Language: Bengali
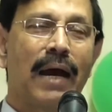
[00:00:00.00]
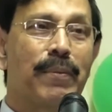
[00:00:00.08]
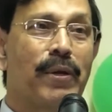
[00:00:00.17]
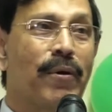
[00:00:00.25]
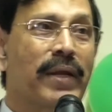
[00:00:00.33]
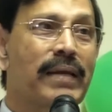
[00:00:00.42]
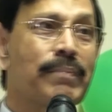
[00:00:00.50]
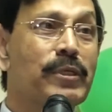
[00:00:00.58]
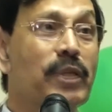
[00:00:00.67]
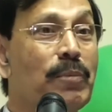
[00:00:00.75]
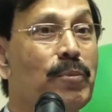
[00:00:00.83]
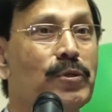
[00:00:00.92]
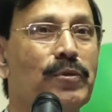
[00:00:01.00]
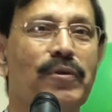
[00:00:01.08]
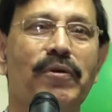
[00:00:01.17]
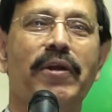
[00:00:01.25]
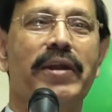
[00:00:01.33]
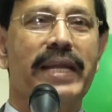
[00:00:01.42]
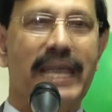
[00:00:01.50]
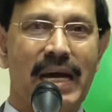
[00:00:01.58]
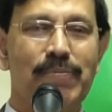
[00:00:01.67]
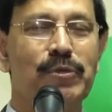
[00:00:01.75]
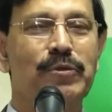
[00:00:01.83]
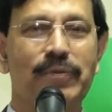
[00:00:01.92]
আপনি অনেক বিষয় পছন্দ করেন না
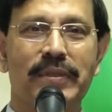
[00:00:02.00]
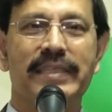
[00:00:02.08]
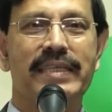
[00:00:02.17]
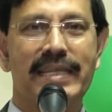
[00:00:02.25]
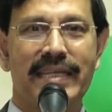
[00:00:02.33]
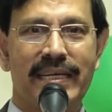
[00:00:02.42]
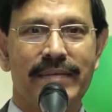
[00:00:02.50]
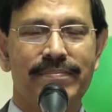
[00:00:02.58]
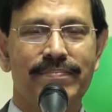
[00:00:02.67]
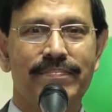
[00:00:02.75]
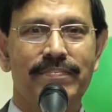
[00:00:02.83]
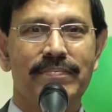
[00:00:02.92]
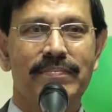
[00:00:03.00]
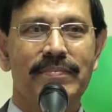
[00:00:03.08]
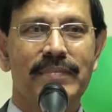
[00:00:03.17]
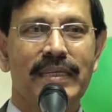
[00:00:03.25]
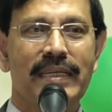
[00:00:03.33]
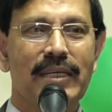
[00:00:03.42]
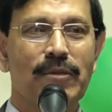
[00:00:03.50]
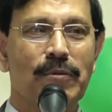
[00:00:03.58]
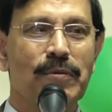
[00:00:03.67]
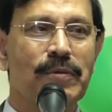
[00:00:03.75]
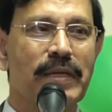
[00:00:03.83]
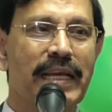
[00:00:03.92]
আপোষ করতে চান না কিন্তু
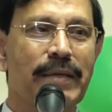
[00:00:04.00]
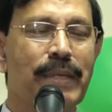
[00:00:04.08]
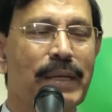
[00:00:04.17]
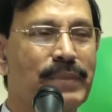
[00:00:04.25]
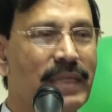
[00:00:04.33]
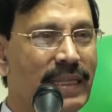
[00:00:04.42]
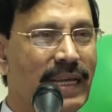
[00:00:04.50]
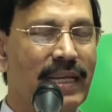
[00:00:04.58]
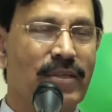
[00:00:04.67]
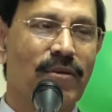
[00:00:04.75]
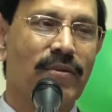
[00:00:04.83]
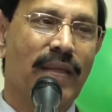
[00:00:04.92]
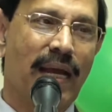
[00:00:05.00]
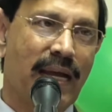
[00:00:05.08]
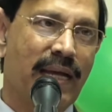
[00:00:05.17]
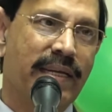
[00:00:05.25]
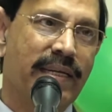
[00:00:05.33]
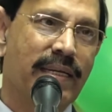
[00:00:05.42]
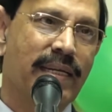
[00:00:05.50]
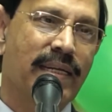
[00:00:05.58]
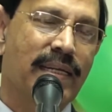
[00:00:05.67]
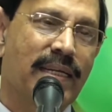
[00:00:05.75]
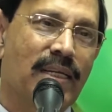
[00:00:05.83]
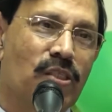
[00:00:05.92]
এই ব্যবসার দিকে যখন তাকান
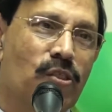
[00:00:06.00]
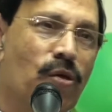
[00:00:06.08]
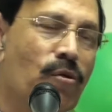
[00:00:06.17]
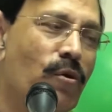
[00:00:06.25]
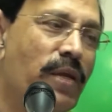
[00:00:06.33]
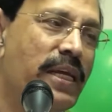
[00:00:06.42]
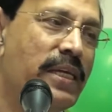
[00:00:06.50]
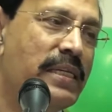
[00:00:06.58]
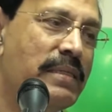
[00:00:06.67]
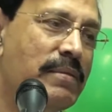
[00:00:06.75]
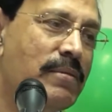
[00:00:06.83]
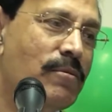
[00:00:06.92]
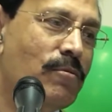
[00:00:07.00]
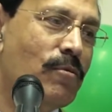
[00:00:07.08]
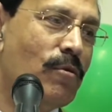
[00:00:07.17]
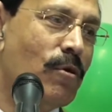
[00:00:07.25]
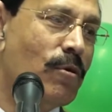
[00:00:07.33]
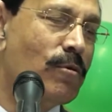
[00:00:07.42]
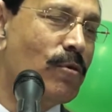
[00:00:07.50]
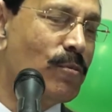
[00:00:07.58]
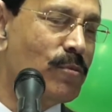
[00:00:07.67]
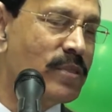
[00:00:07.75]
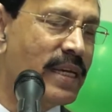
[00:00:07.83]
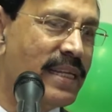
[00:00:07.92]
যখন এই
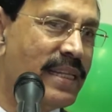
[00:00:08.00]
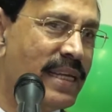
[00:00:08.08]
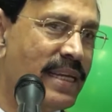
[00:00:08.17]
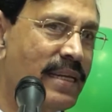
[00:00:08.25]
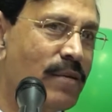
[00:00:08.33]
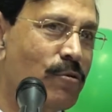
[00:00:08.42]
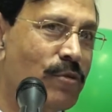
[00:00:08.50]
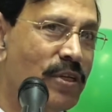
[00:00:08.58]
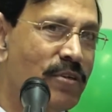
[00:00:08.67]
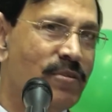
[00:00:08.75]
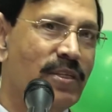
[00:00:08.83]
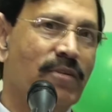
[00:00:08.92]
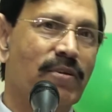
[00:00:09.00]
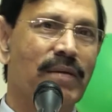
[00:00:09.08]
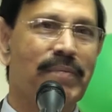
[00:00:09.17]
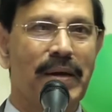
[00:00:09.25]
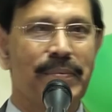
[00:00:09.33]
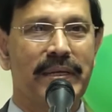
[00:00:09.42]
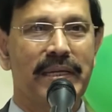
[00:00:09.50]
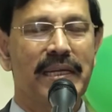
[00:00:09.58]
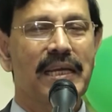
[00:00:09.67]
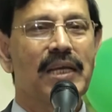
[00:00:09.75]
কর্মচারীদের রুটি রুজির কথা ভাবেন